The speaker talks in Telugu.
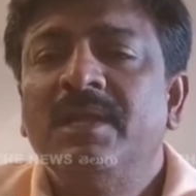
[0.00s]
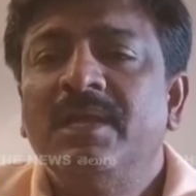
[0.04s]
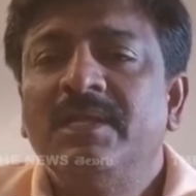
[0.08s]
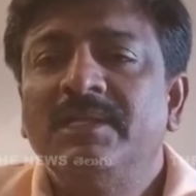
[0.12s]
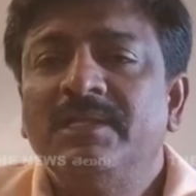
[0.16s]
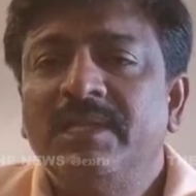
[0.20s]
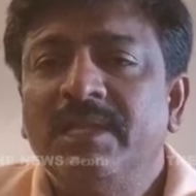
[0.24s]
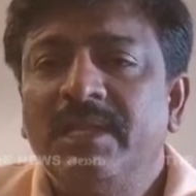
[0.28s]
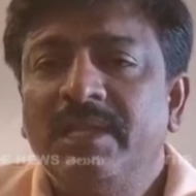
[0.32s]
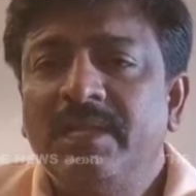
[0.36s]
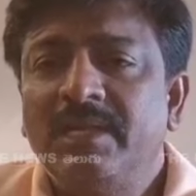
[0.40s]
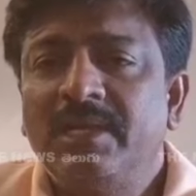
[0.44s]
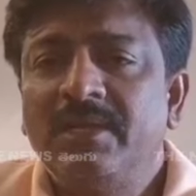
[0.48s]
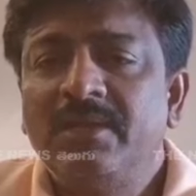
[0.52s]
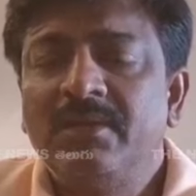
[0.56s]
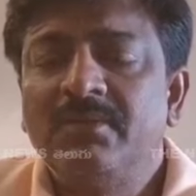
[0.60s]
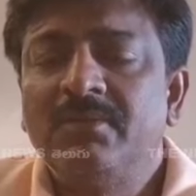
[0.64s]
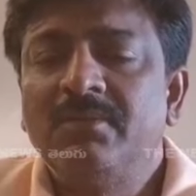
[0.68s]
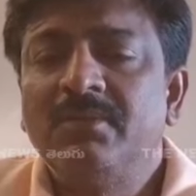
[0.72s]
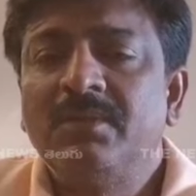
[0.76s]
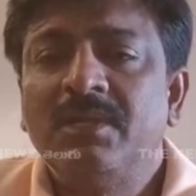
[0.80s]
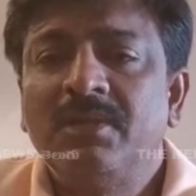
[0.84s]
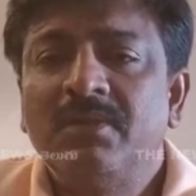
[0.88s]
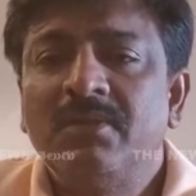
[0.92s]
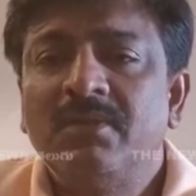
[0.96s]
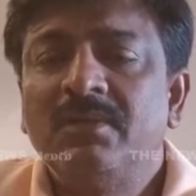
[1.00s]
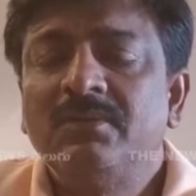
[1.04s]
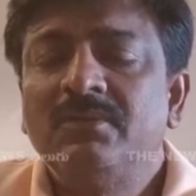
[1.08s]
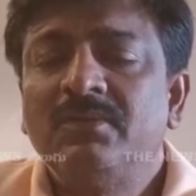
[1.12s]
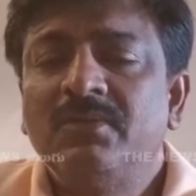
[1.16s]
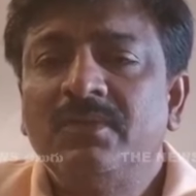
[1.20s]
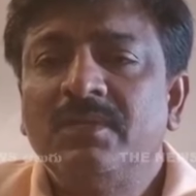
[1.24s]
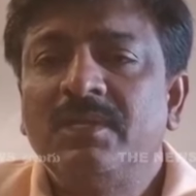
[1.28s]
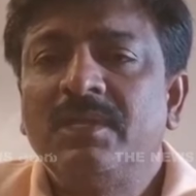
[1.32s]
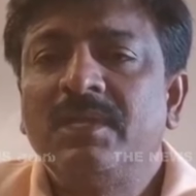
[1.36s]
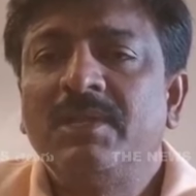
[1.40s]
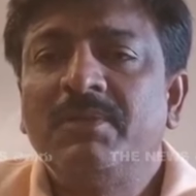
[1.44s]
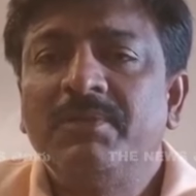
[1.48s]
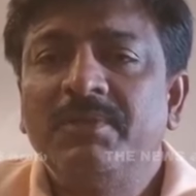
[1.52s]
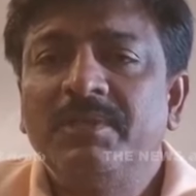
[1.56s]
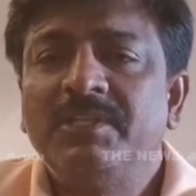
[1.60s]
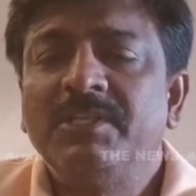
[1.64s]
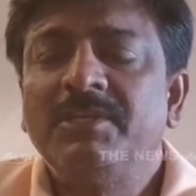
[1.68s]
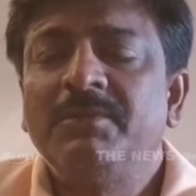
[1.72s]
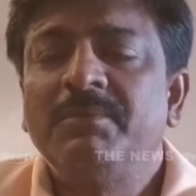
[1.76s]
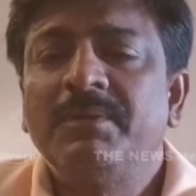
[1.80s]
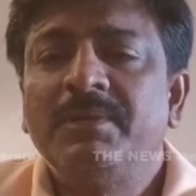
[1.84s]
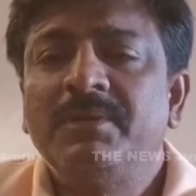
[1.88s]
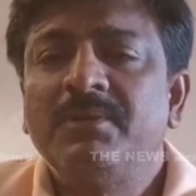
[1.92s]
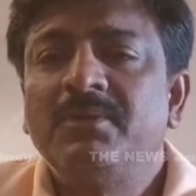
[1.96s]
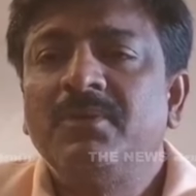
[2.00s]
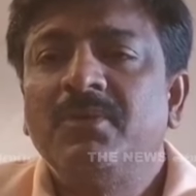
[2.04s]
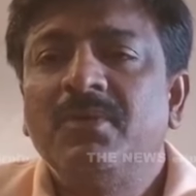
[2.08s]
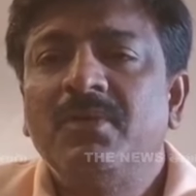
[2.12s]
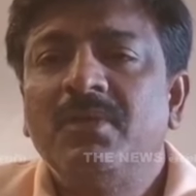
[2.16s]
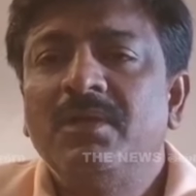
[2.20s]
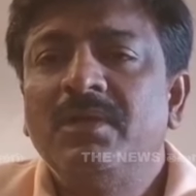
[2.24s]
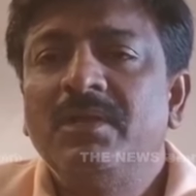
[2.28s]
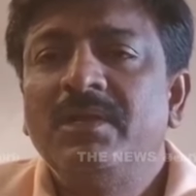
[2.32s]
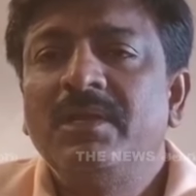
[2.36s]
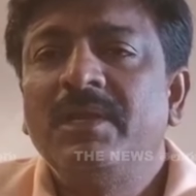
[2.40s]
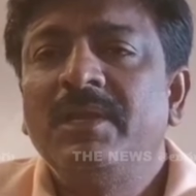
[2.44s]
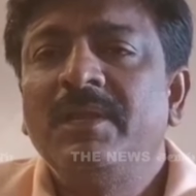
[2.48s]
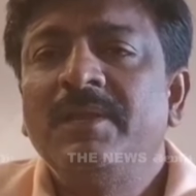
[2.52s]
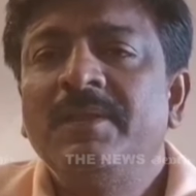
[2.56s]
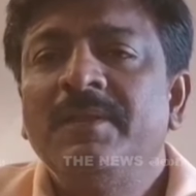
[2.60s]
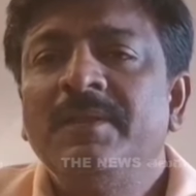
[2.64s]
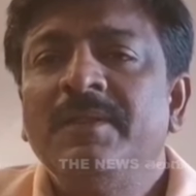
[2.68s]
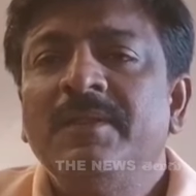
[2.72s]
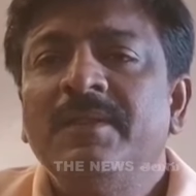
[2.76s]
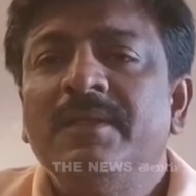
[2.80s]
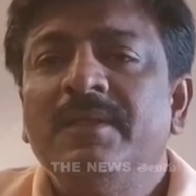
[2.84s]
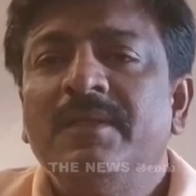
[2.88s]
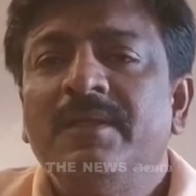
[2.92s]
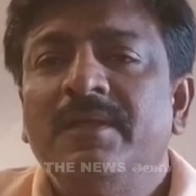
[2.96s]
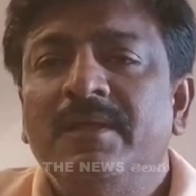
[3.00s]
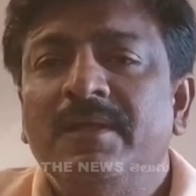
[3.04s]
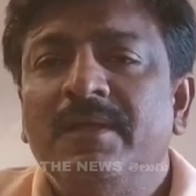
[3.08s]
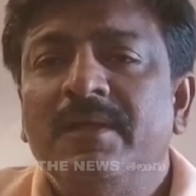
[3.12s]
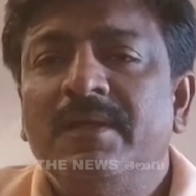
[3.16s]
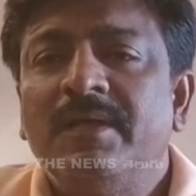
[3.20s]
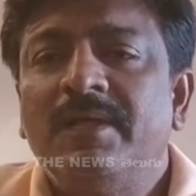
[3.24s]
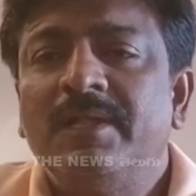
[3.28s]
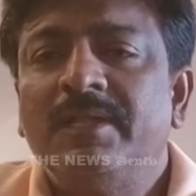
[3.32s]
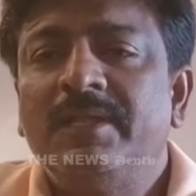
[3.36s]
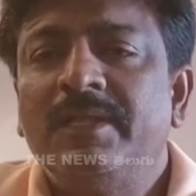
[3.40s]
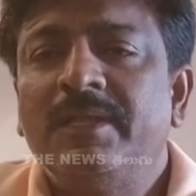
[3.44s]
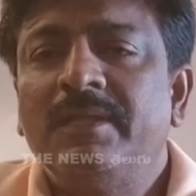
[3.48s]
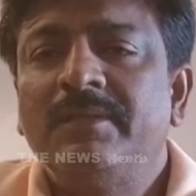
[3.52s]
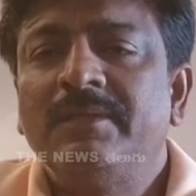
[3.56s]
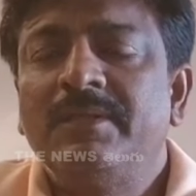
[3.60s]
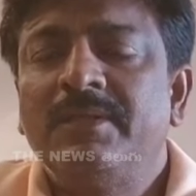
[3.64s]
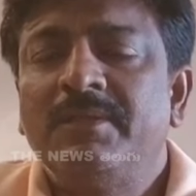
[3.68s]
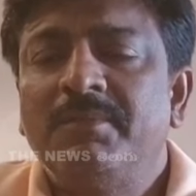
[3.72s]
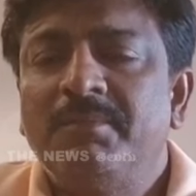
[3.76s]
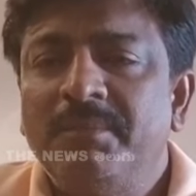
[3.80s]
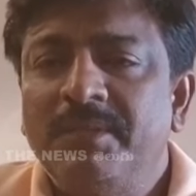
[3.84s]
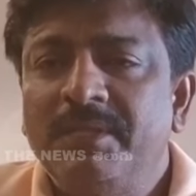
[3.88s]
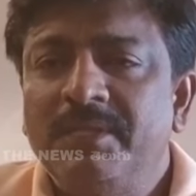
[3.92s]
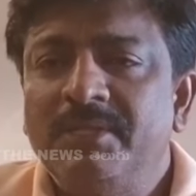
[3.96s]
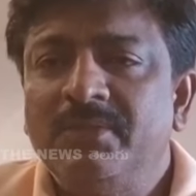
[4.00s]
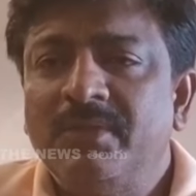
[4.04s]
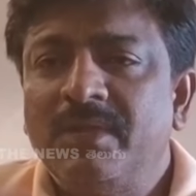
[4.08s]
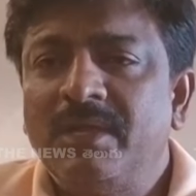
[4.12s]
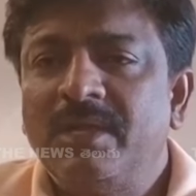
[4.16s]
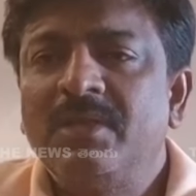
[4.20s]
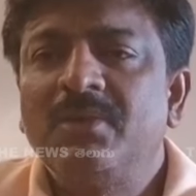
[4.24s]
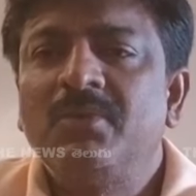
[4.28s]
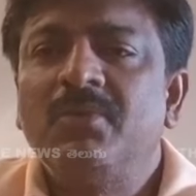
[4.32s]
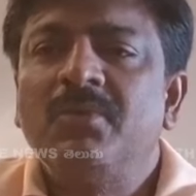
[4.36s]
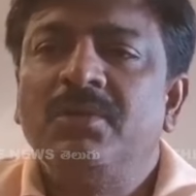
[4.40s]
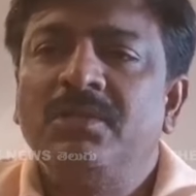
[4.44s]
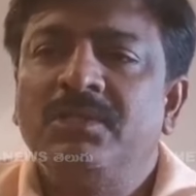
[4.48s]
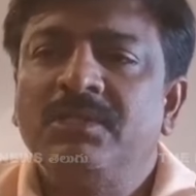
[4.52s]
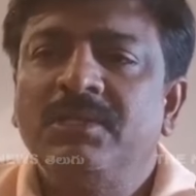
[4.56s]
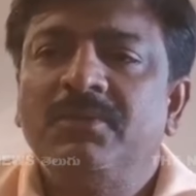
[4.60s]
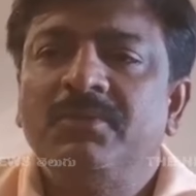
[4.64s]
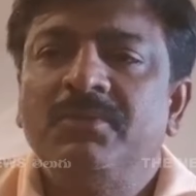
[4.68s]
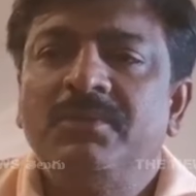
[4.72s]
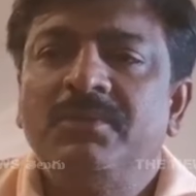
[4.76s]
అతను ఎక్కడ ఉన్నా కూడా తొందరగా వెతికి పట్టుకోవాలని అతను మీ ద్వారా కోరుతా